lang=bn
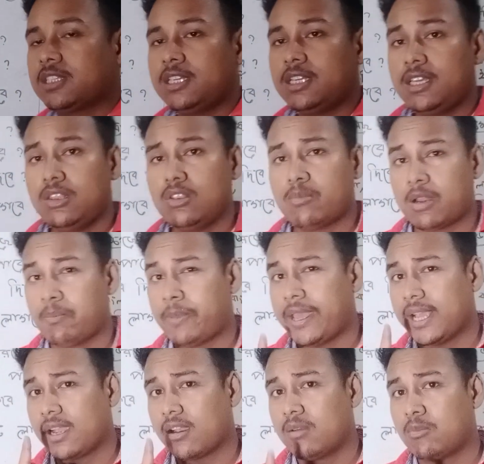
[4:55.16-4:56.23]
কী কী তোমার
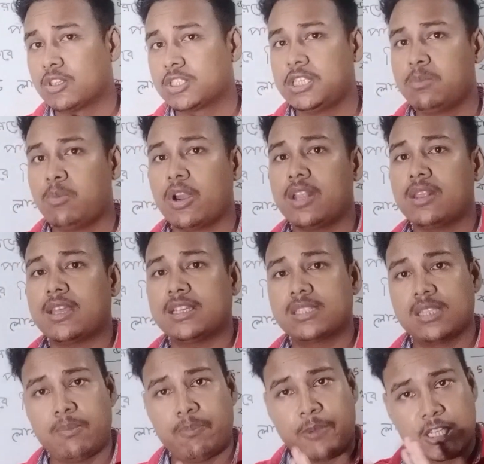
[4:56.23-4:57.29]
ব্যাঙ্ক অ্যাকাউন্ট মোস্ট ইম্পর্টেন্ট তার
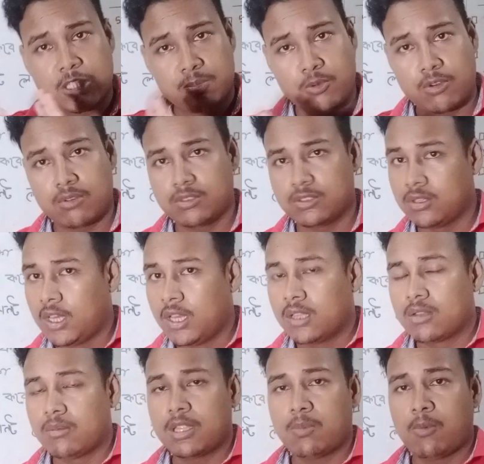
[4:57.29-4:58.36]
সাথে পাসপোর্ট
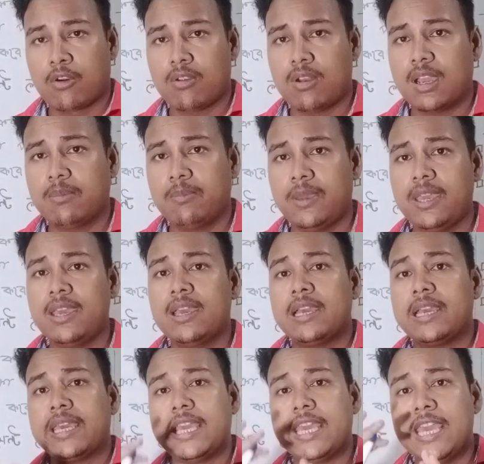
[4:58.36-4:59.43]
তোমাদের ফটো লাগবে
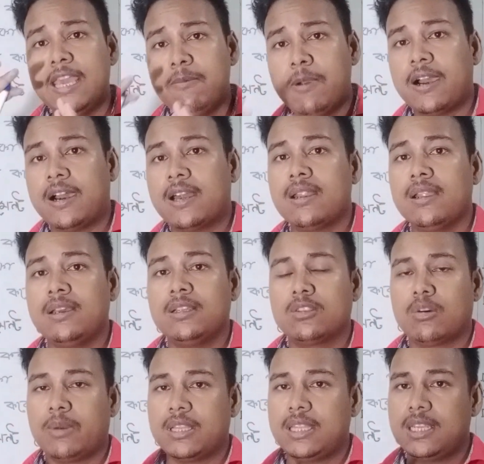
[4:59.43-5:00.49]
এবার
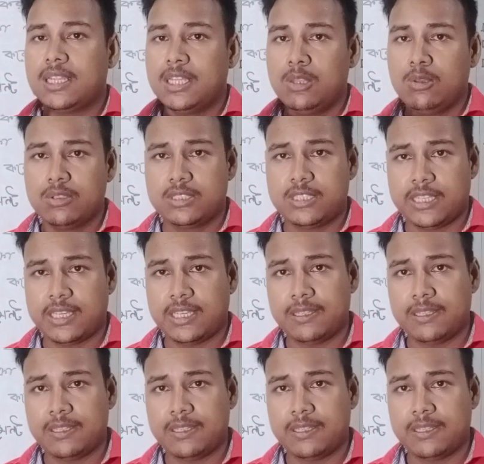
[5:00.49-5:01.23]
তোমাদের কিন্তু যে